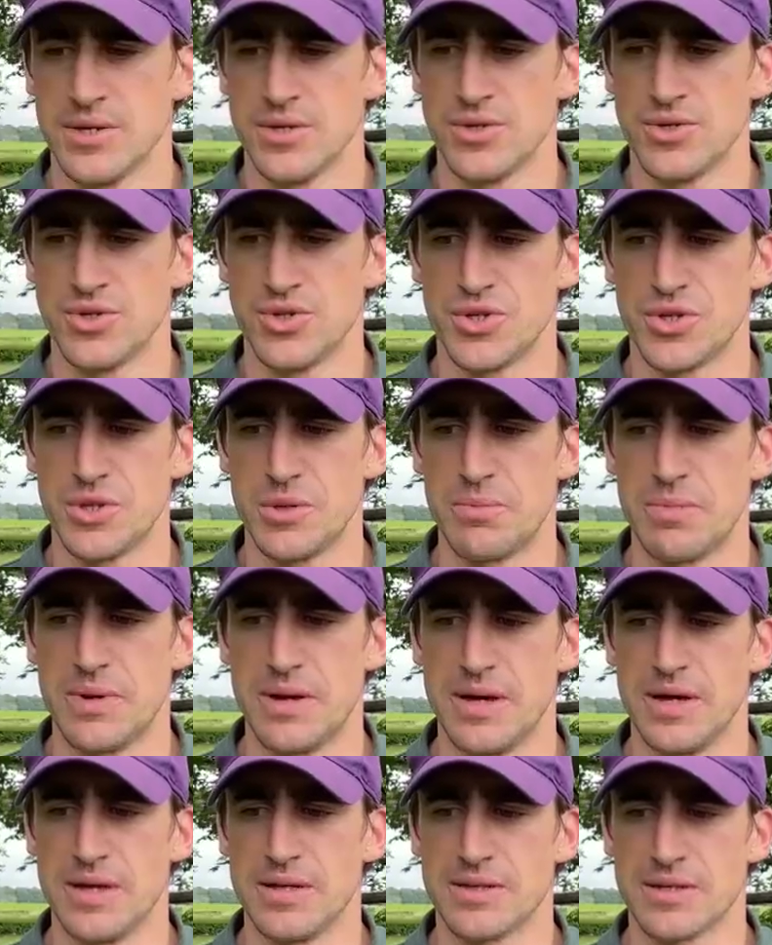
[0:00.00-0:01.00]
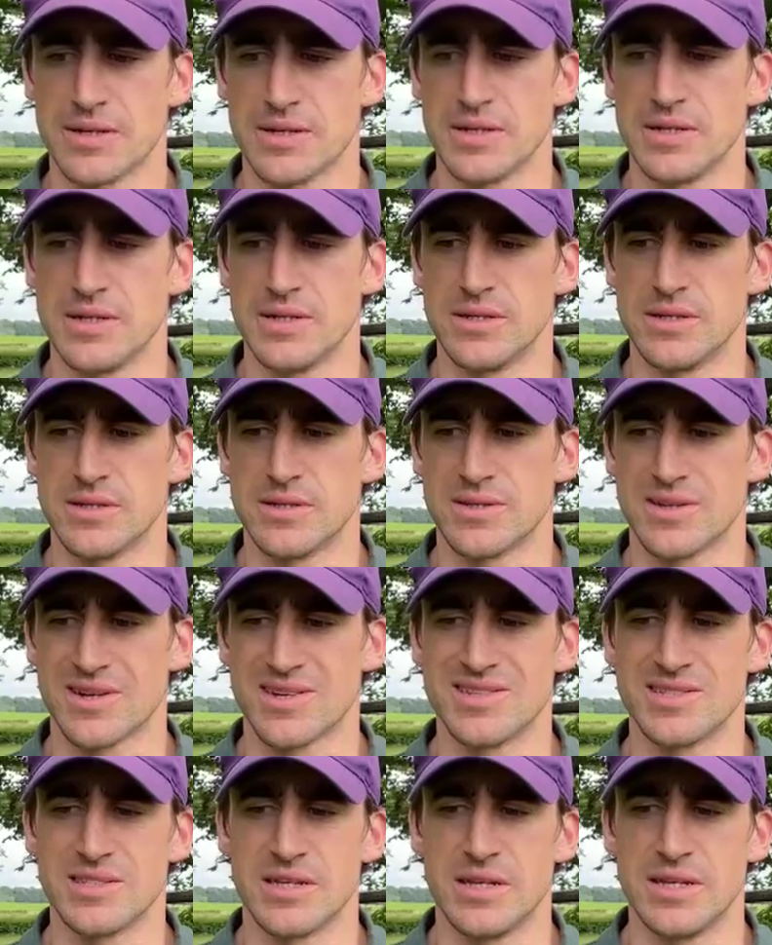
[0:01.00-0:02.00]
Je n'étais pas très,
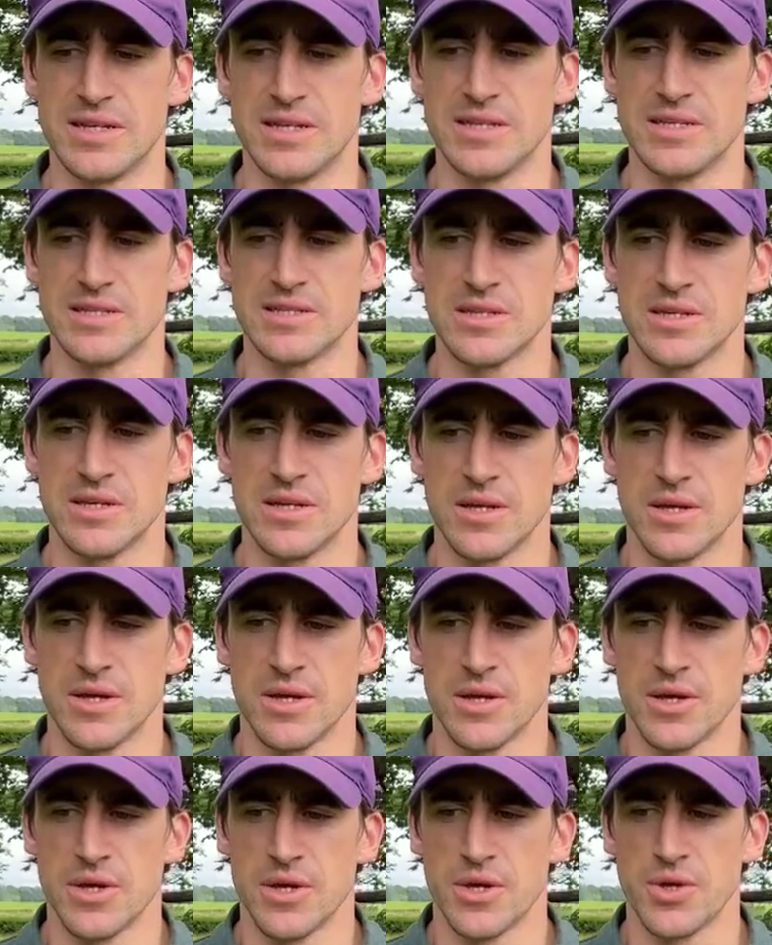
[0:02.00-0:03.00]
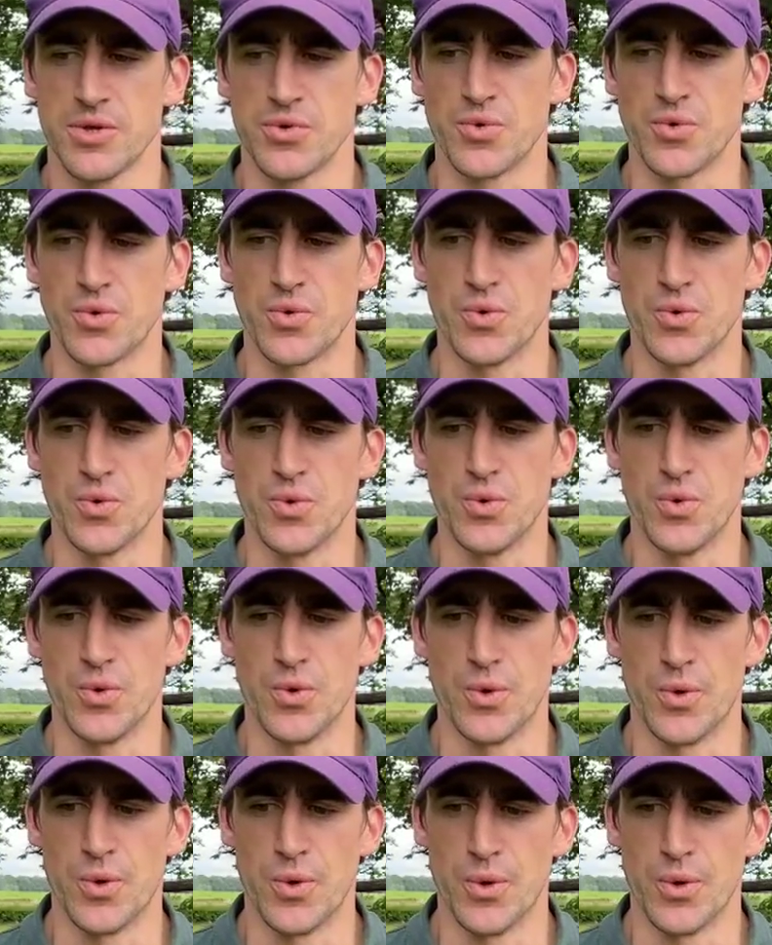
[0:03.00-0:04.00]
très à l'aise. Et du
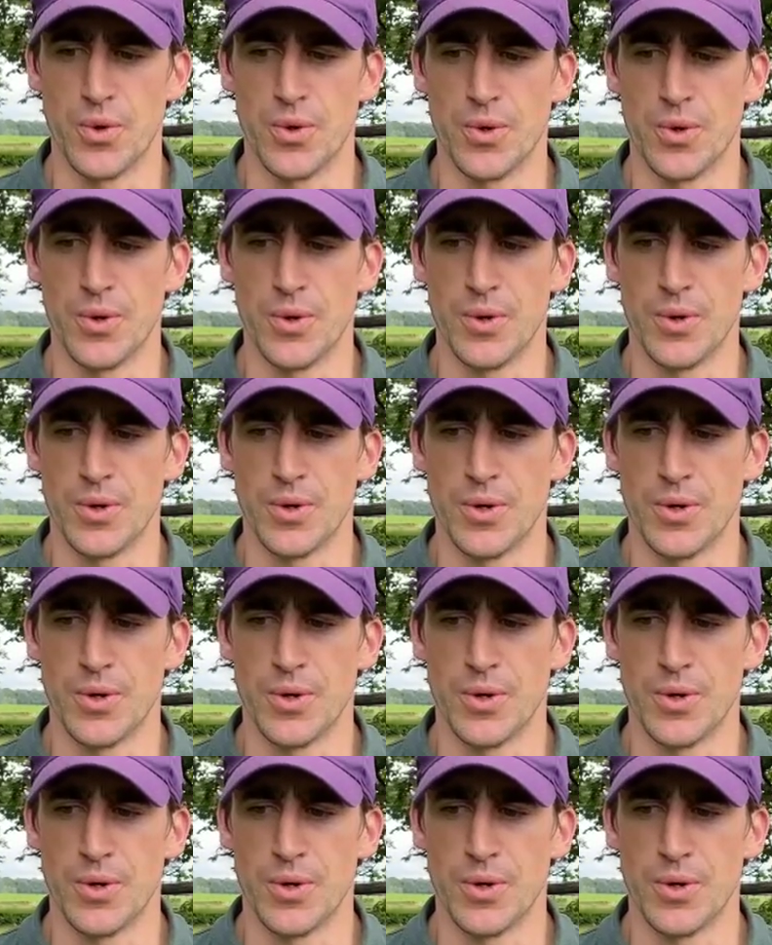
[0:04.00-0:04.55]
coup,